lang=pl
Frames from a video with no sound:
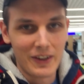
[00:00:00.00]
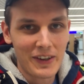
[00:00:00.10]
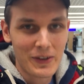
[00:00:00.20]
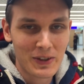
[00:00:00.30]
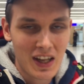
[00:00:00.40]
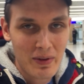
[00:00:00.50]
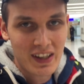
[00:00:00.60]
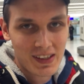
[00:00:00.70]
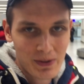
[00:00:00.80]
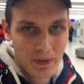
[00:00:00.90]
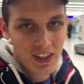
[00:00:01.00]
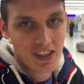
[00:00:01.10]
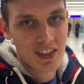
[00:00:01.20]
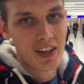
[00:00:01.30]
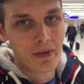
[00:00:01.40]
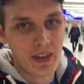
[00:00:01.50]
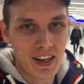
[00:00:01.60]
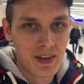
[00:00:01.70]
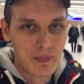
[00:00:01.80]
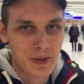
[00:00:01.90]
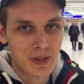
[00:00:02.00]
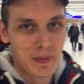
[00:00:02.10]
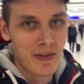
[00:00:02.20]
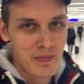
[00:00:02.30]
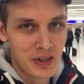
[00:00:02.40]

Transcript: No i już na miejscu w Kiszyniowie, po odprawie